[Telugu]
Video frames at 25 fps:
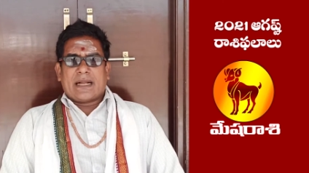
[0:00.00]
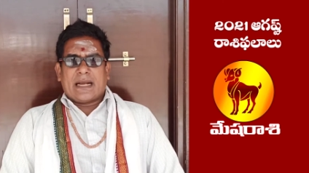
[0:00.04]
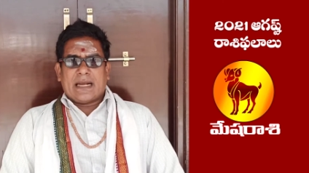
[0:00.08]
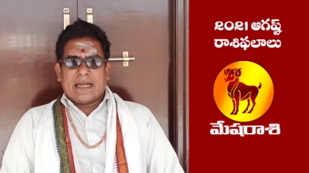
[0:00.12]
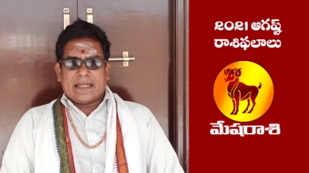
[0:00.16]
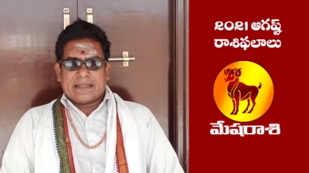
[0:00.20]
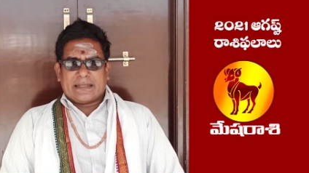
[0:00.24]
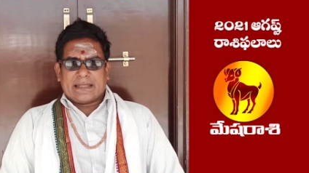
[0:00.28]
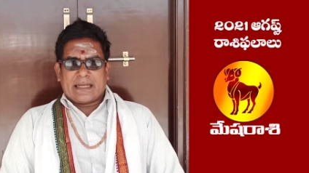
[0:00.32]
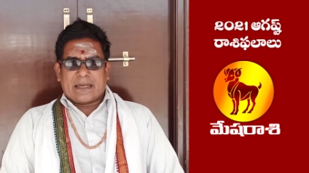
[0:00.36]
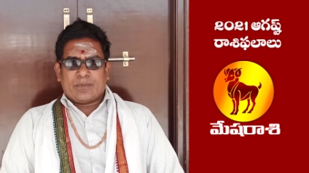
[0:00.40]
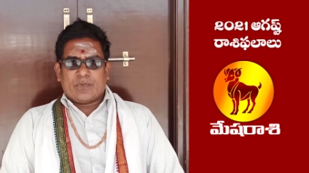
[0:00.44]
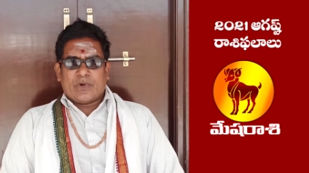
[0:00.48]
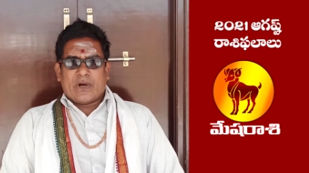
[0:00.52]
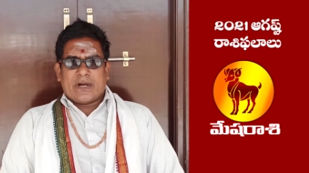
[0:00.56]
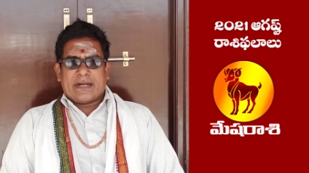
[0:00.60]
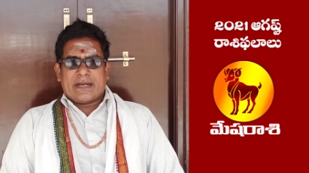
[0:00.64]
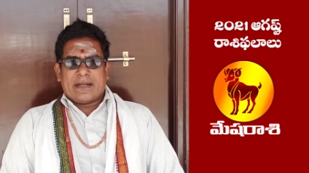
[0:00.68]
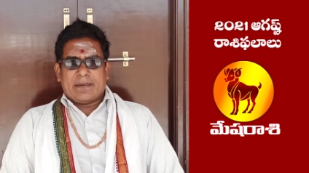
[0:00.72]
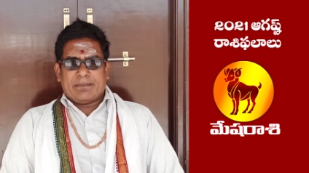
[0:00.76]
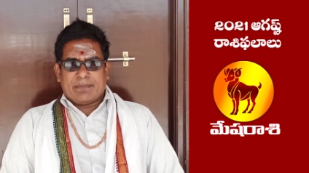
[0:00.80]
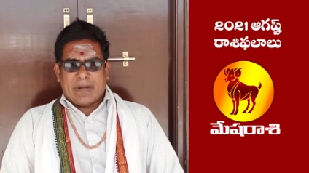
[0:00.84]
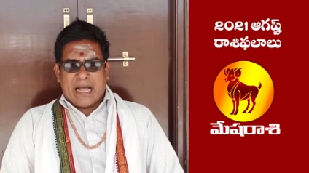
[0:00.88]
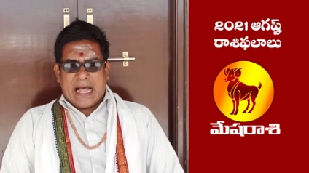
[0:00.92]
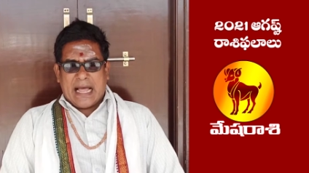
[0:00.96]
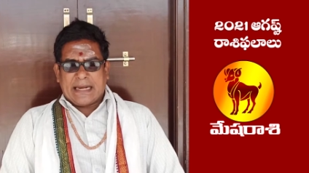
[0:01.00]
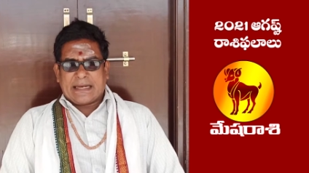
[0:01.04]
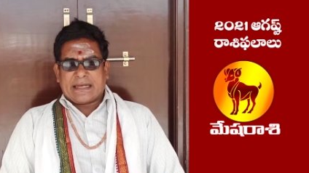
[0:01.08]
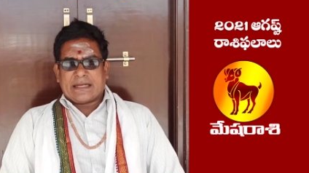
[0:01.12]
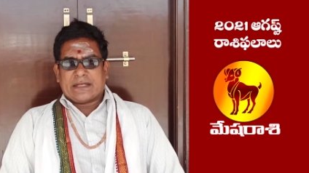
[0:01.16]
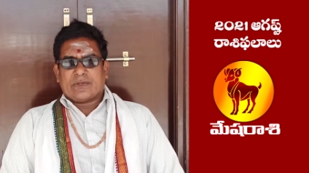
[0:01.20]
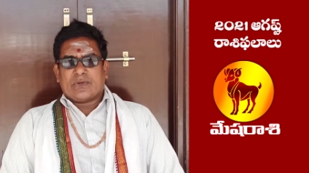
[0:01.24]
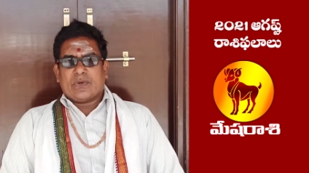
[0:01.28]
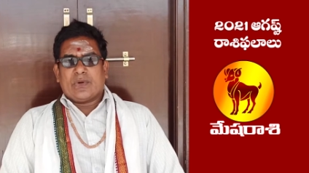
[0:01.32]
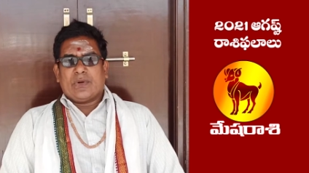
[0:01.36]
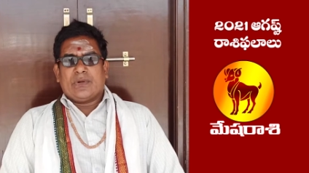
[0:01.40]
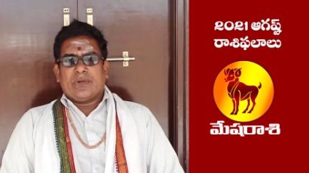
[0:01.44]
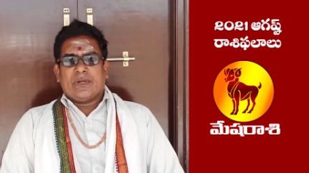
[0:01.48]
కలత్రము అంటే
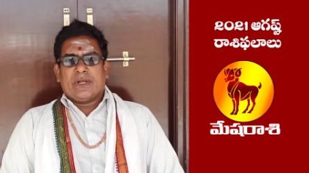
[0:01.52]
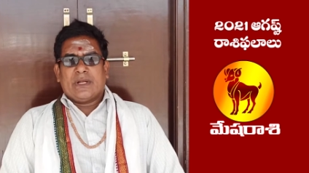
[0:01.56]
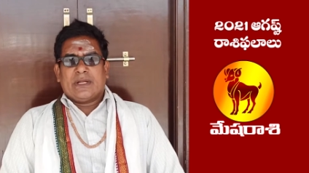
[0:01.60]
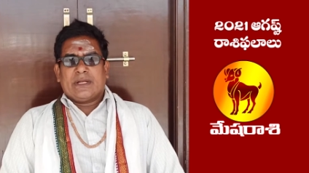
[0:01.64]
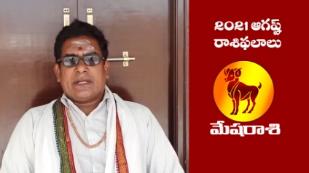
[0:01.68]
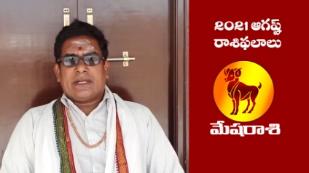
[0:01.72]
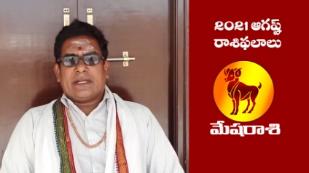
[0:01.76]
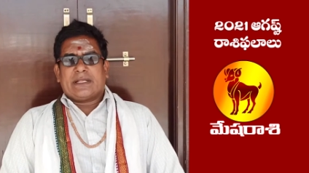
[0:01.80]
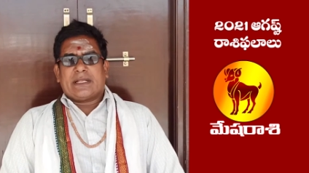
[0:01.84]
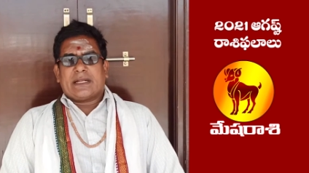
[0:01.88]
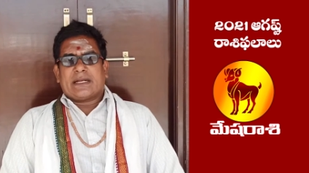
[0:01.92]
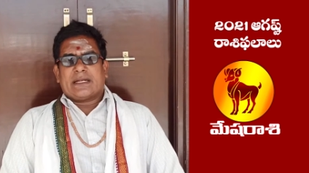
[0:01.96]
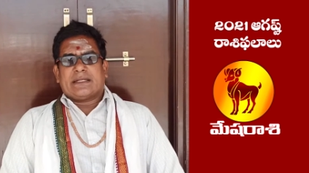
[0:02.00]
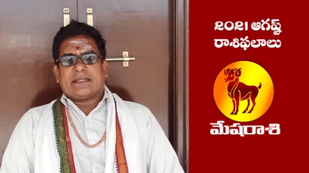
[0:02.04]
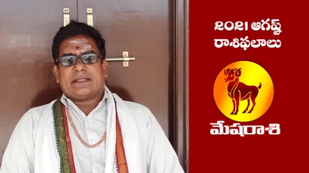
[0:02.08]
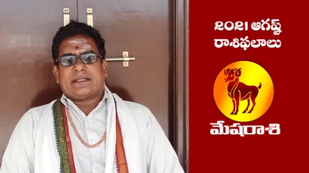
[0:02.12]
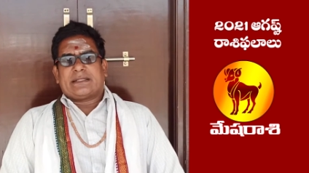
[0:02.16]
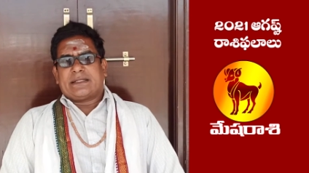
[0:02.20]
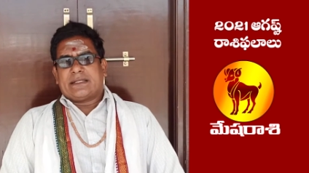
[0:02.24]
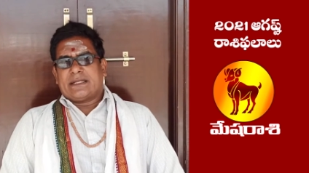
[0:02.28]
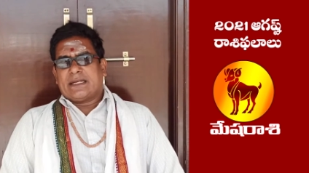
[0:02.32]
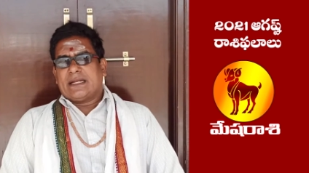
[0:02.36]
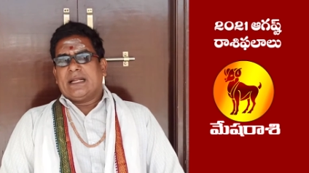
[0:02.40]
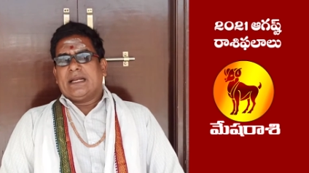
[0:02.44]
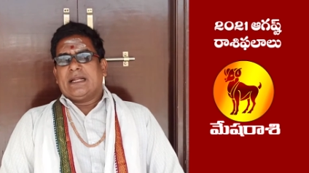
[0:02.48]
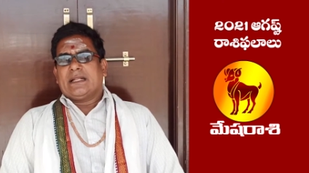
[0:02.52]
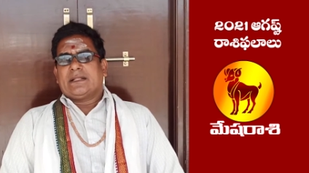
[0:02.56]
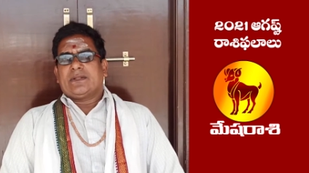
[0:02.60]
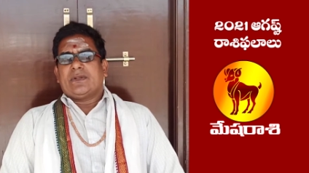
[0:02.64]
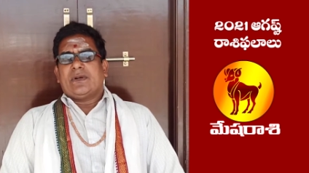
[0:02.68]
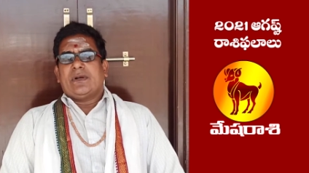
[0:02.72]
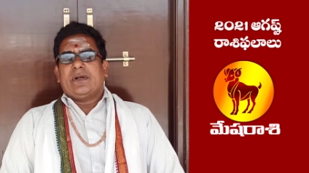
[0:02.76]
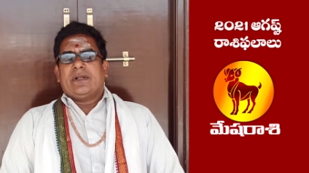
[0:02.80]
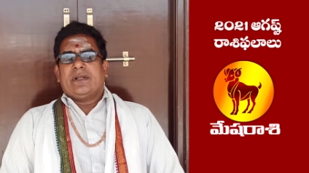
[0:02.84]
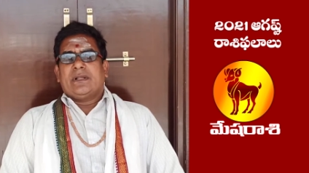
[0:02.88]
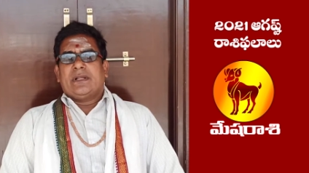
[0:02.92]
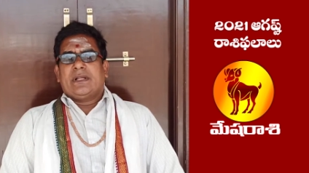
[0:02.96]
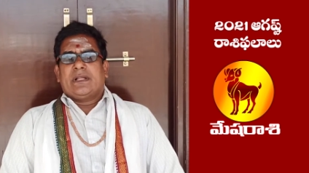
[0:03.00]
భార్యతో ఇతర స్త్రీలతో